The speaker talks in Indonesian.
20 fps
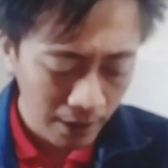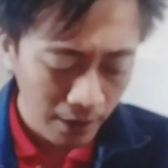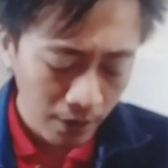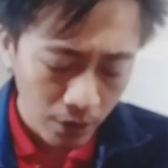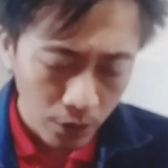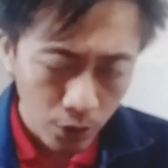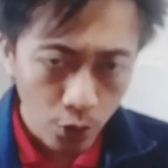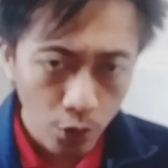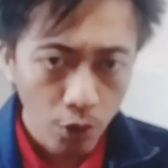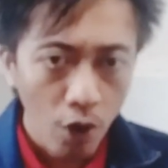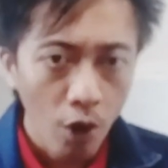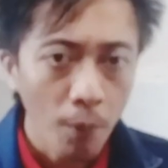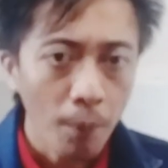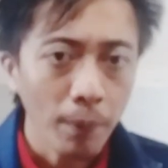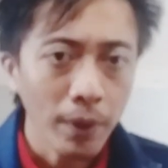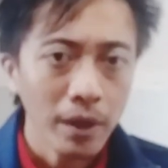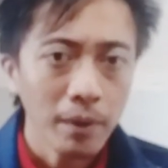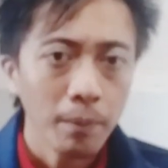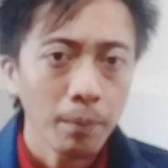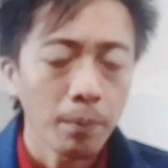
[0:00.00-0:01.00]
New
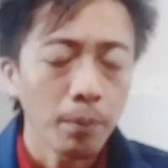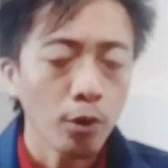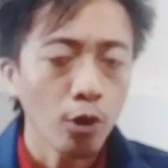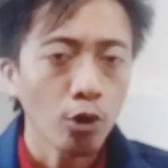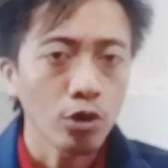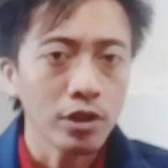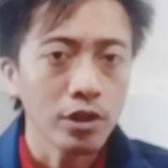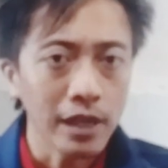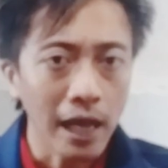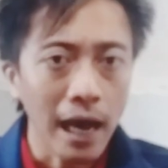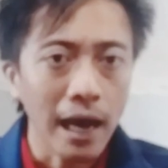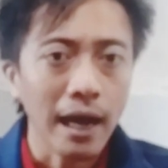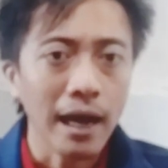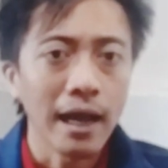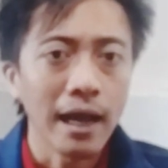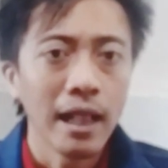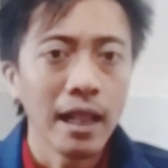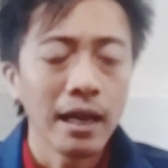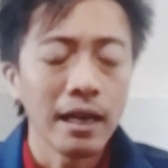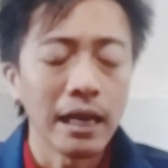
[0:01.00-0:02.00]
Open Product.
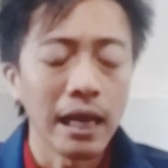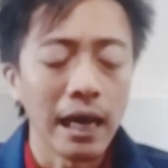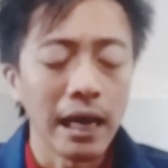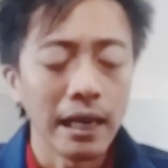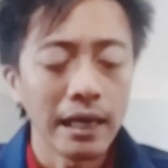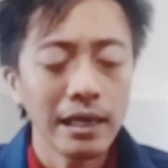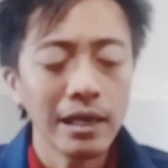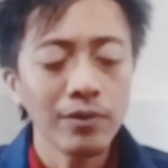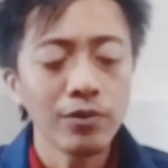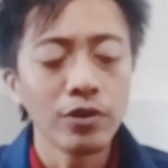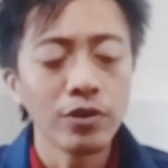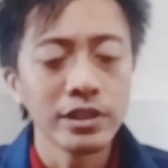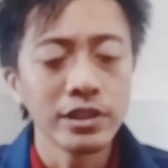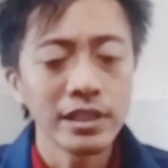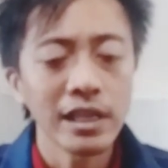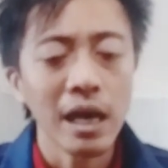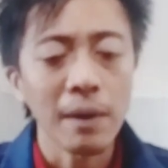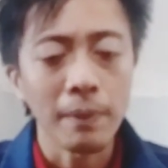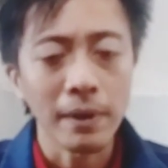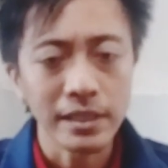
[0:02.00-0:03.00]
Nah ini
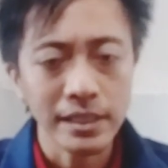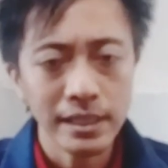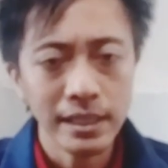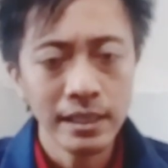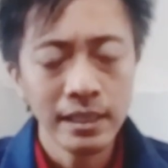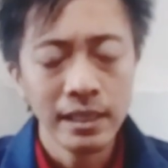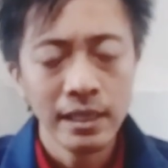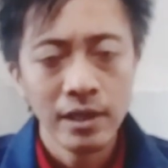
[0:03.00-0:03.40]
fungsinya apa sih?